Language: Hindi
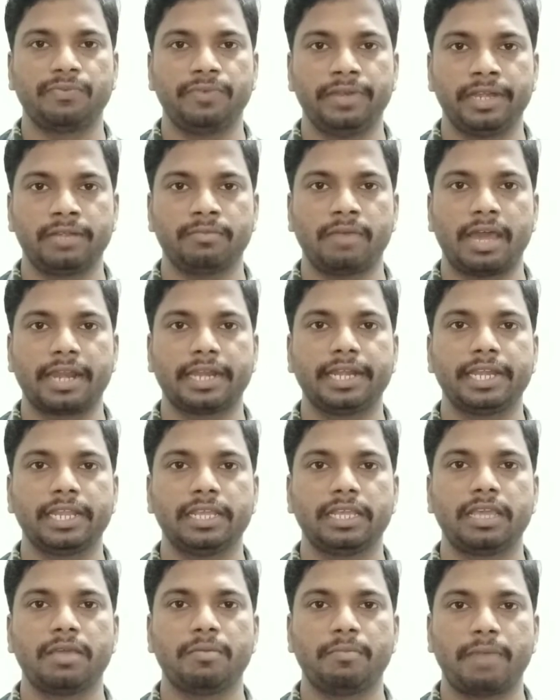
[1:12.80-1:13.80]
अफिलेट
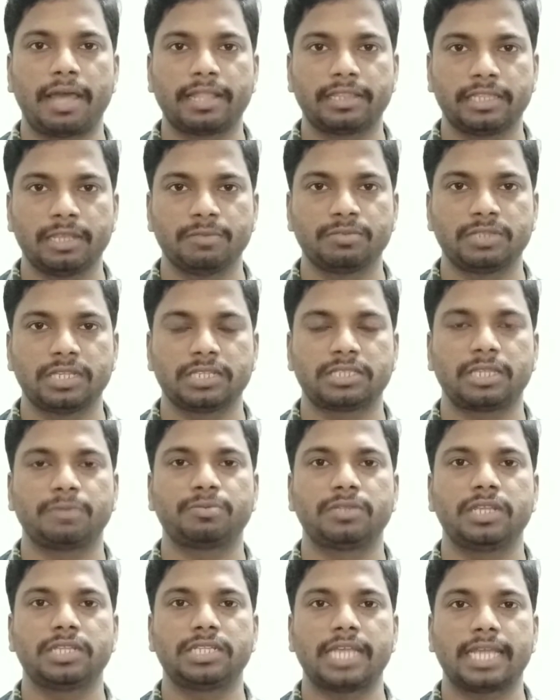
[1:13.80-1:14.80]
मार्केटिंग के माध्यम से
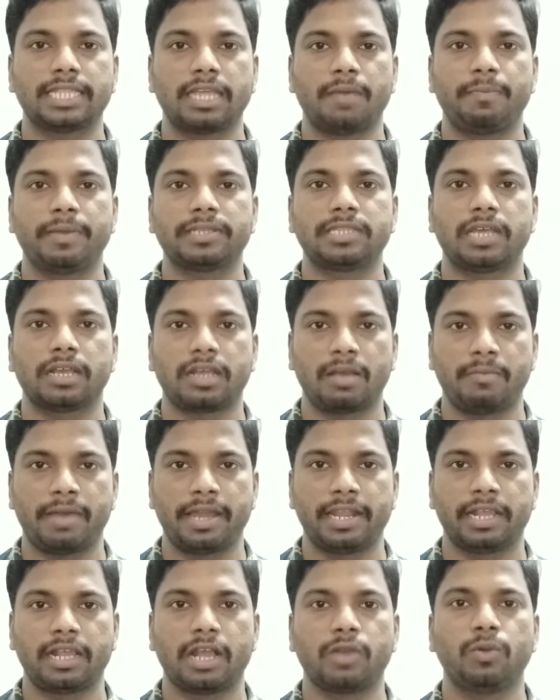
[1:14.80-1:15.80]
सबसे ज़्यादा पैसा
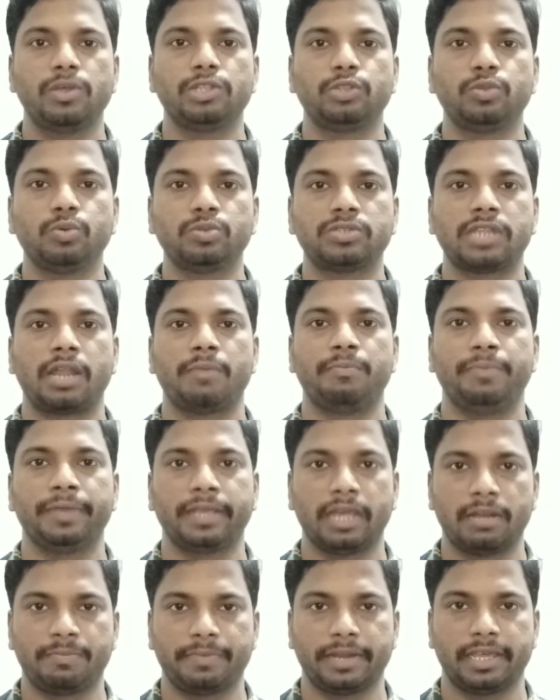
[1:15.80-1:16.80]
कमाने का कोई दूसरा
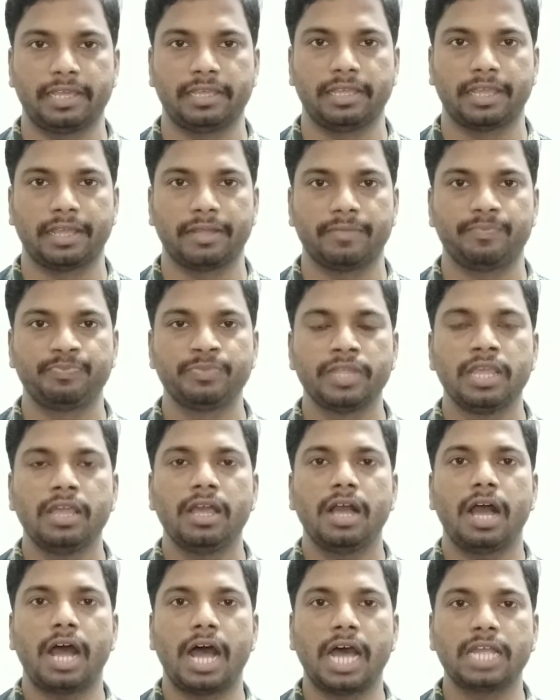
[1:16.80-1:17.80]
विकल्प नहीं है
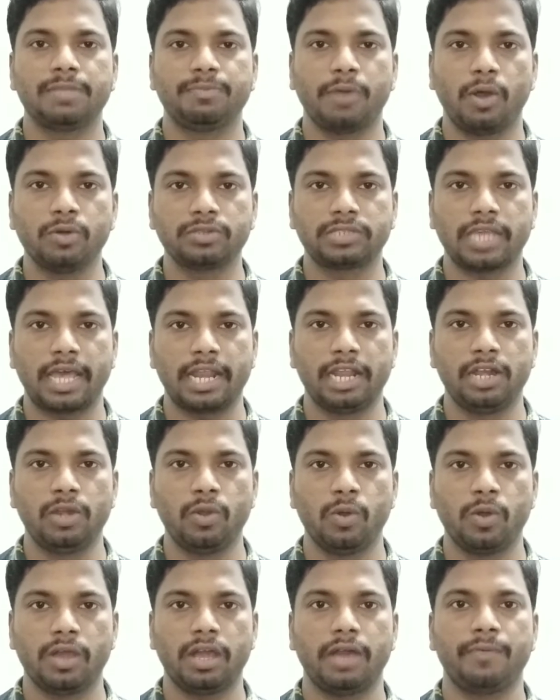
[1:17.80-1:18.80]
आज बहुत सारे
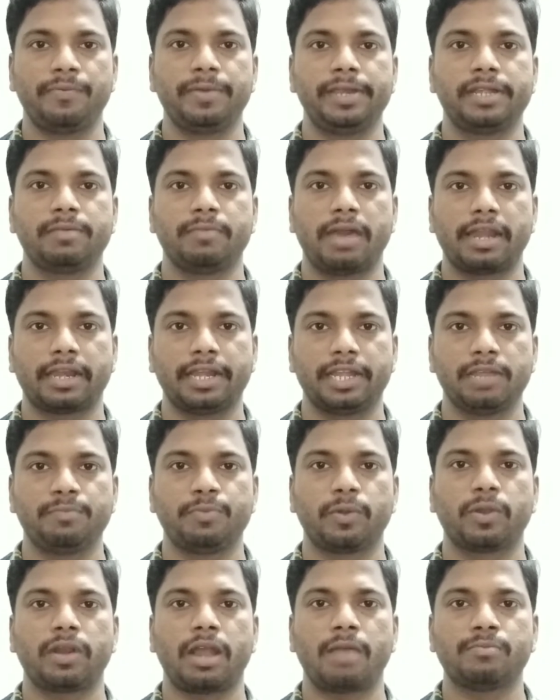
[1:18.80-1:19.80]
लोग अपलेट मार्केटिंग
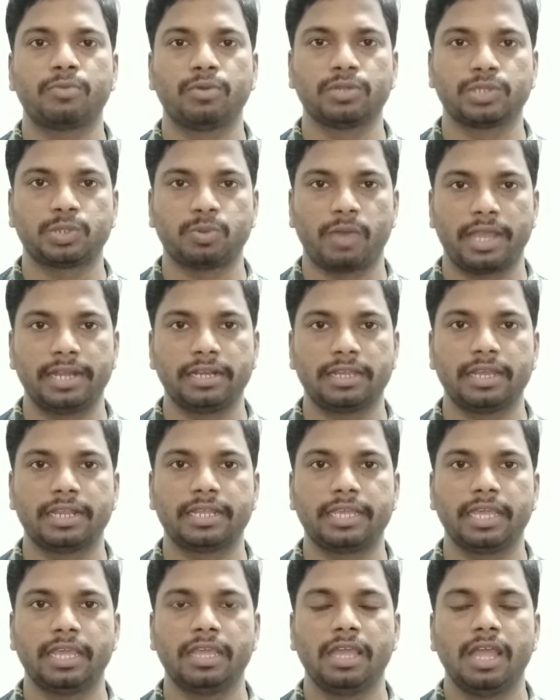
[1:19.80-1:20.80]
प्रोग्राम को ज्वाइन
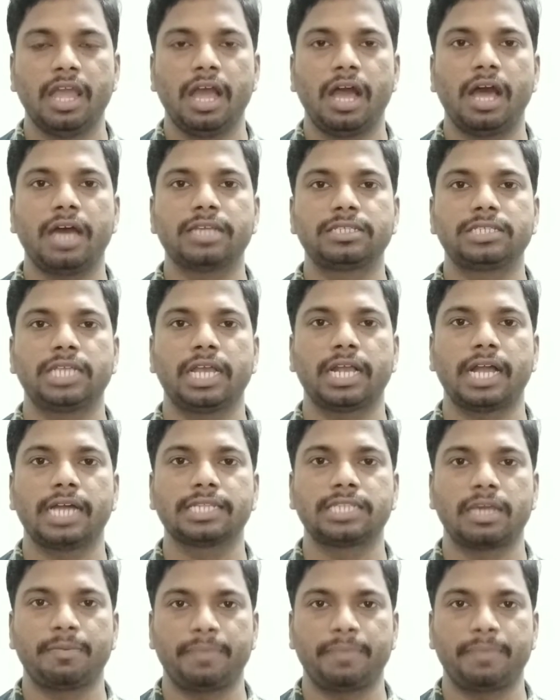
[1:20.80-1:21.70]
करके अच्छा खासा